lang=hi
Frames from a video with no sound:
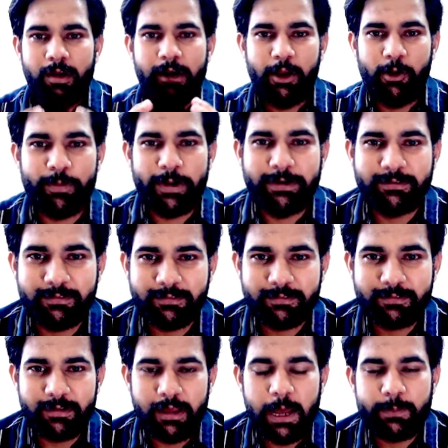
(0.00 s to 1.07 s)
हेलो फ्रेंड्स
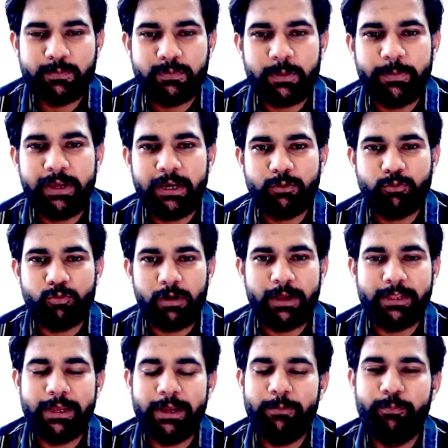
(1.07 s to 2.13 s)
आप सभी का
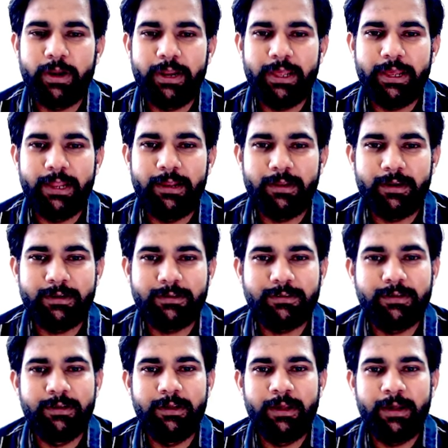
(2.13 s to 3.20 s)
स्वागत है मेडिकल
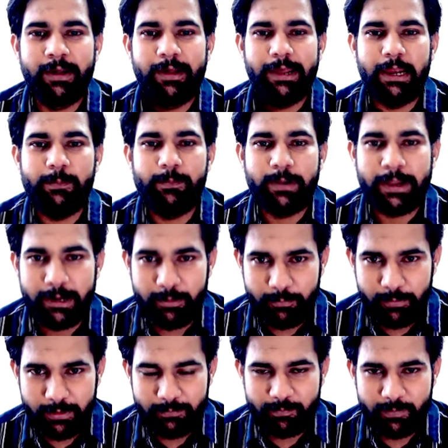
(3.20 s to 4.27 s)
नर्सिंग हेल्पलाइन
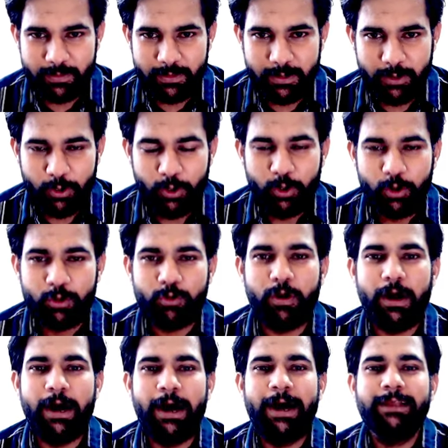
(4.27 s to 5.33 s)
में तो
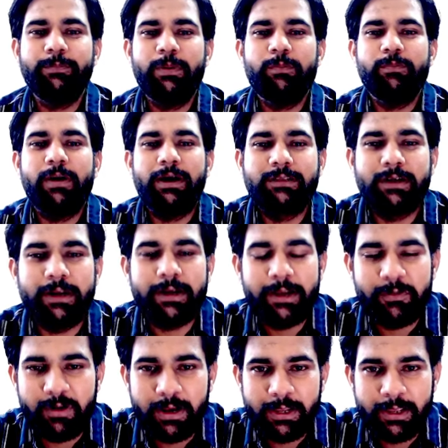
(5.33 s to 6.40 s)
आज अपन बात करने
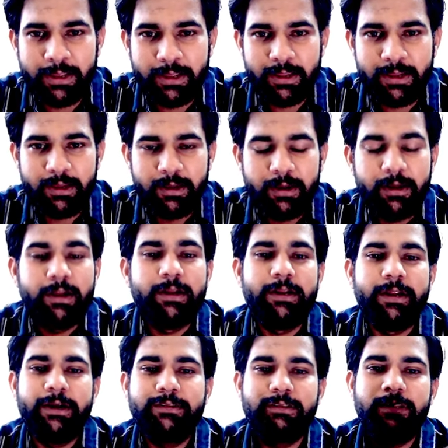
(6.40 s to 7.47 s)
वाले हैं
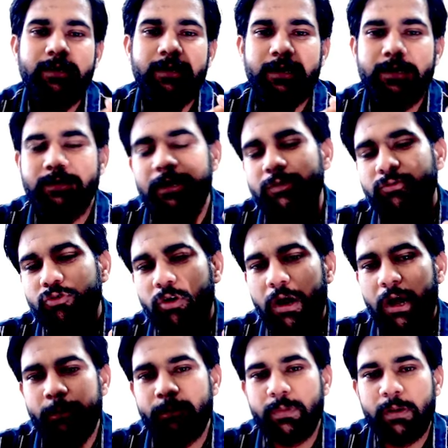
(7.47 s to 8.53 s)
नर्सिंग के अंदर जो
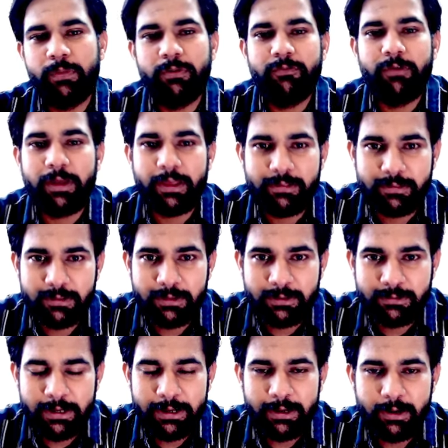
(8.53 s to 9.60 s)
अपकमिंग वैकेंसीज
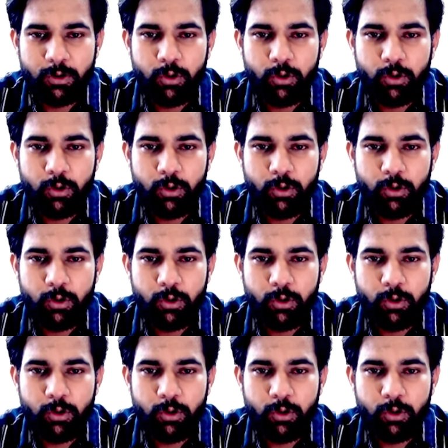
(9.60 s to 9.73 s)
है